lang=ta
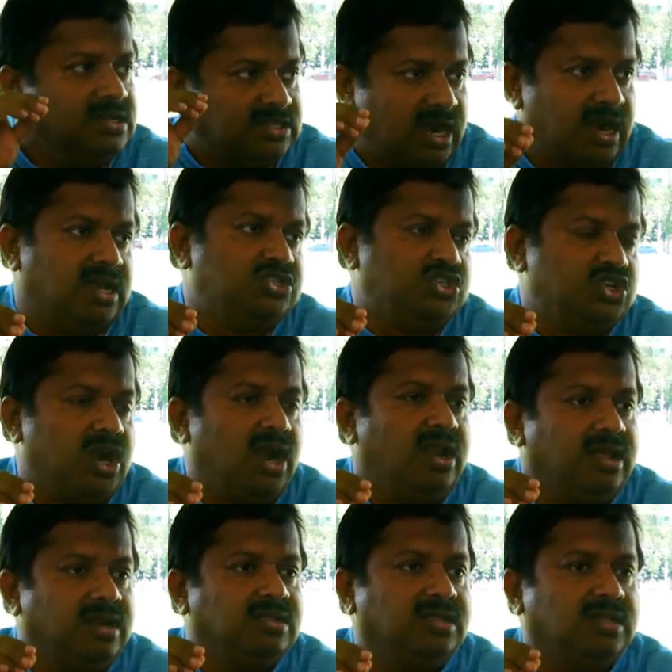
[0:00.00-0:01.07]
சில
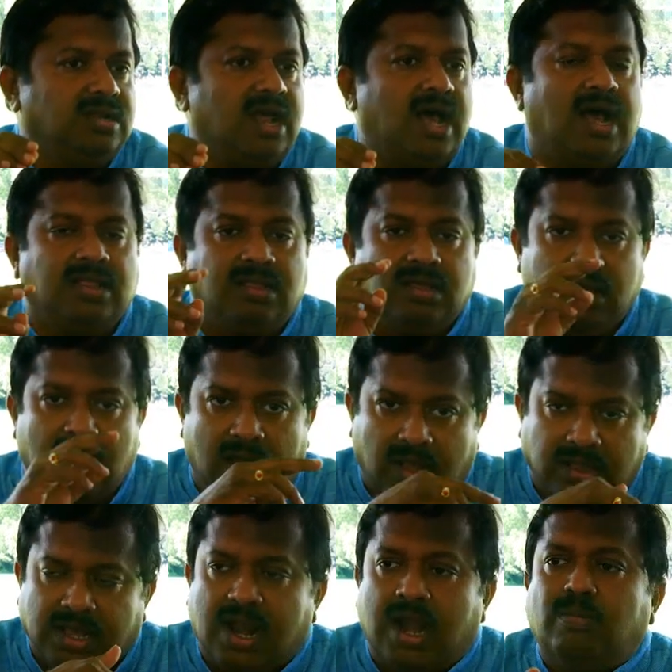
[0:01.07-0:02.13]
நச்சுக்கள் இருந்ததுன்னா அது
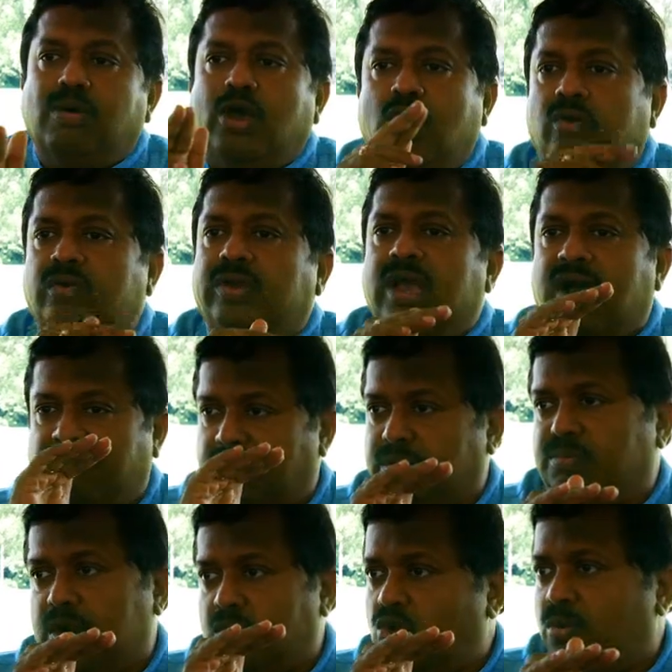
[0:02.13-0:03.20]
அந்த கட்பயாவையும்
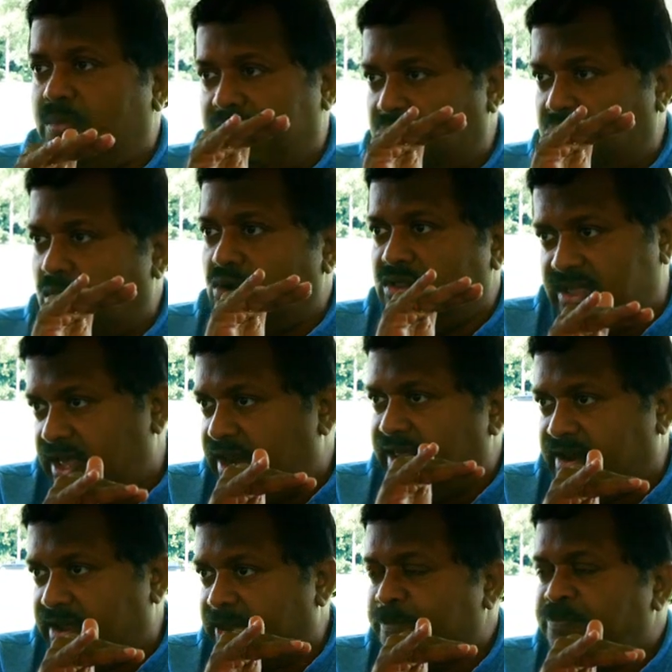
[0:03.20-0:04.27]
அஃபெக்ட் பண்ணும் அப்படிங்கிற ஒரு தேரி
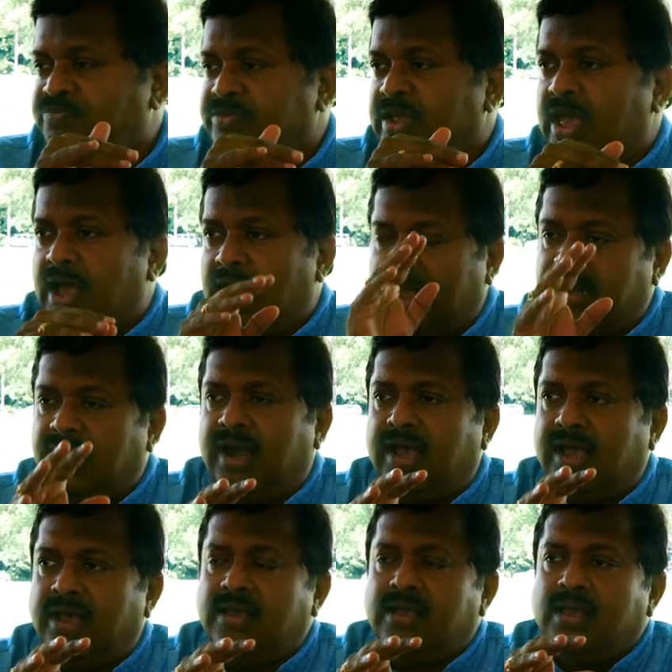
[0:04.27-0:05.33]
இருக்குது
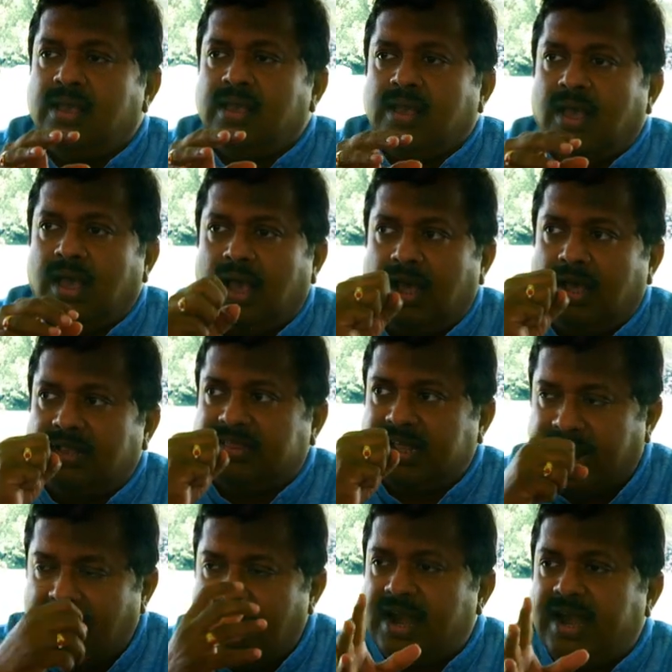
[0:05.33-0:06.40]
அதனால்
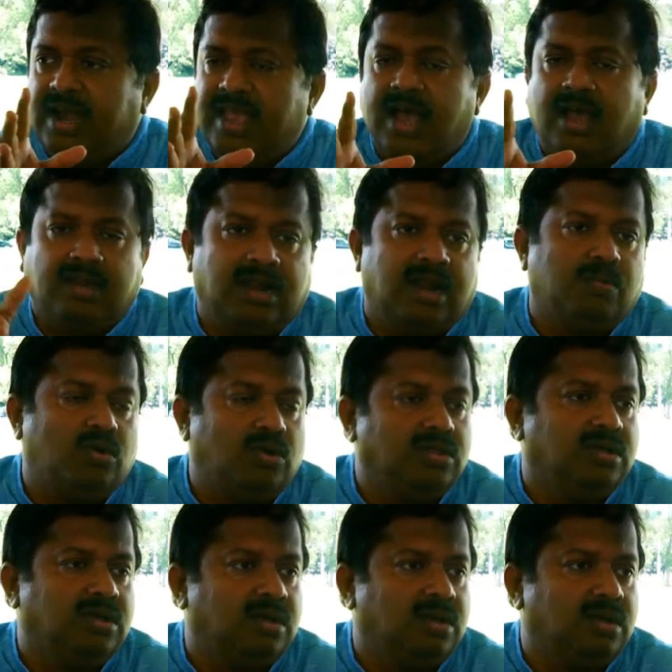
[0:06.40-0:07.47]
தடாலடியாக நம்ம
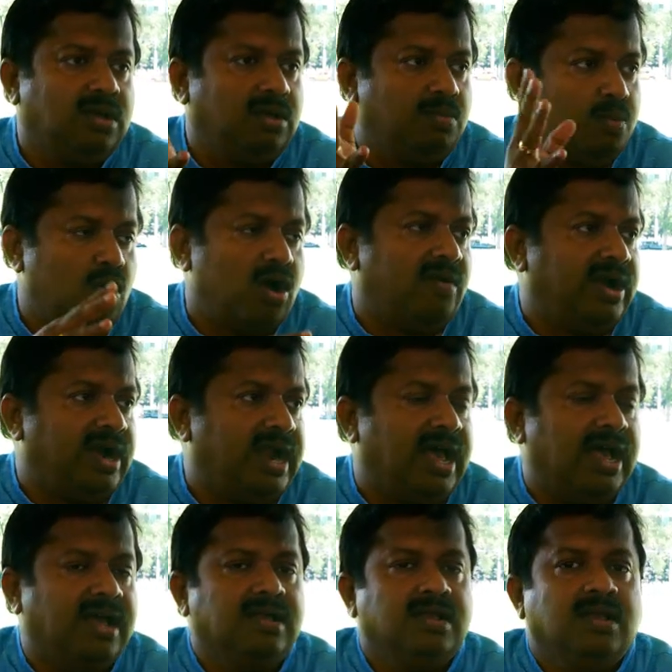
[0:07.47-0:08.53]
வந்து போக
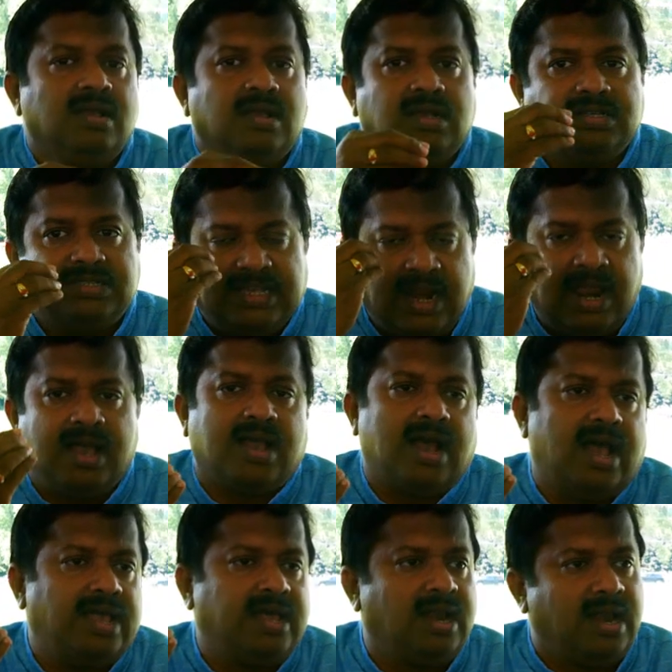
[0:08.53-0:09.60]
வேண்டாம் சில
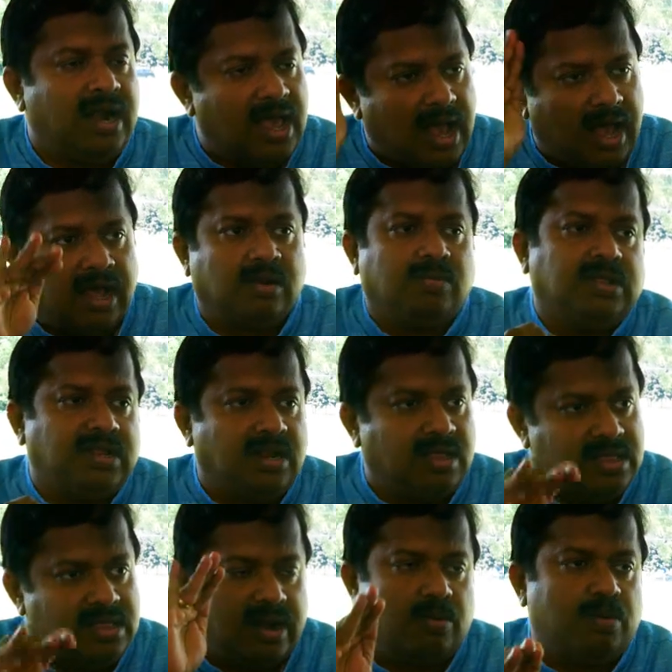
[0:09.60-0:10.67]
காய்கறிகளை
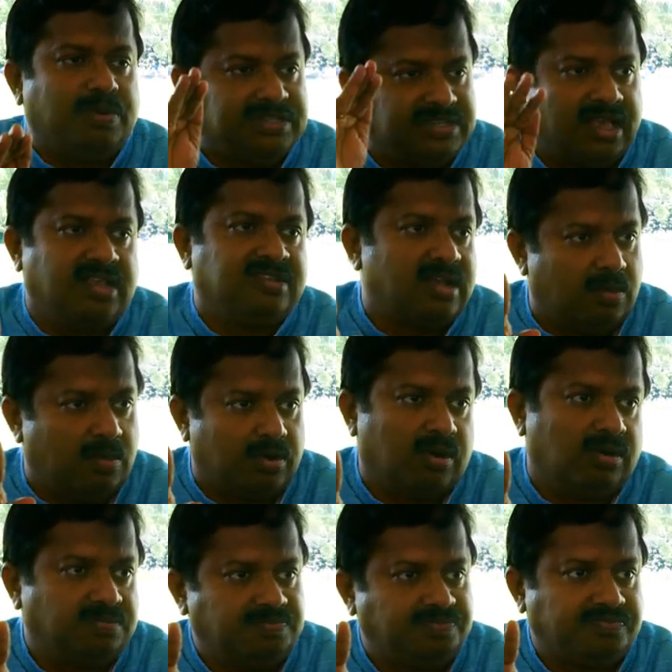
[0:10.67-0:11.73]
ஆரம்பத்துலேருந்தே நம்ம பச்சையாக தான்
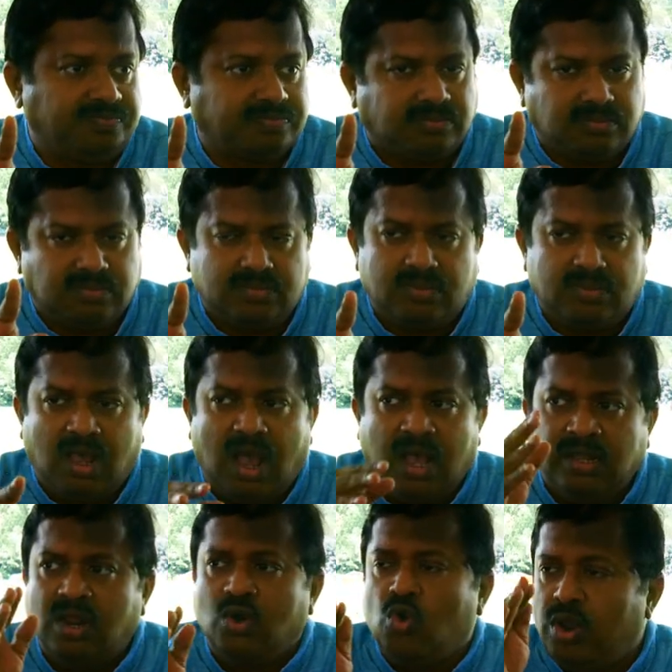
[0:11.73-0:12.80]
சாப்பிட்றோம்
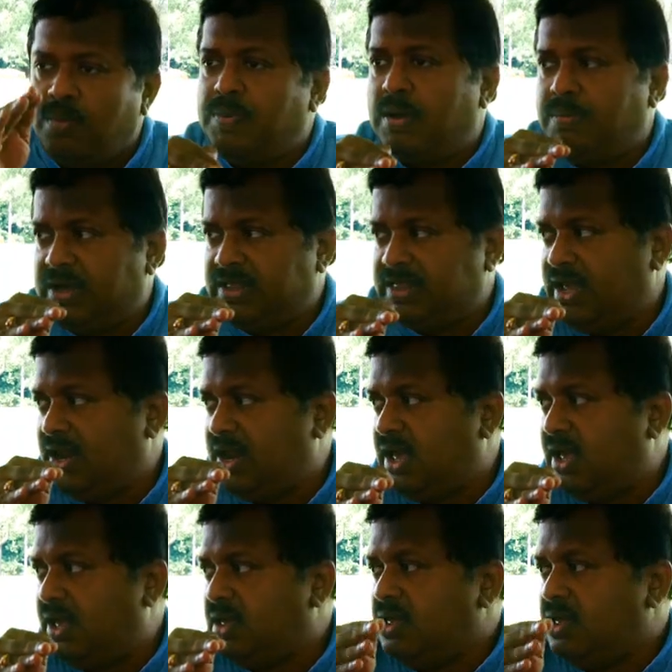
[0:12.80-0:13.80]
அதில் குறிப்பாக பார்த்திங்கன்னா